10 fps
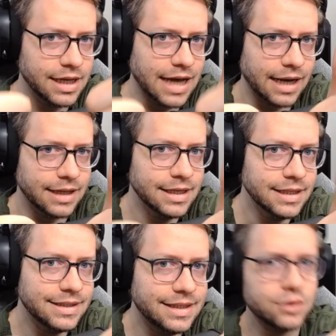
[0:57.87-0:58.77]
cara,
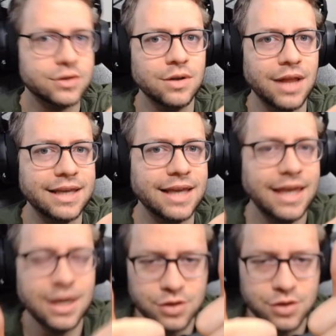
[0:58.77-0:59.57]
deixa o seu like aí que ajuda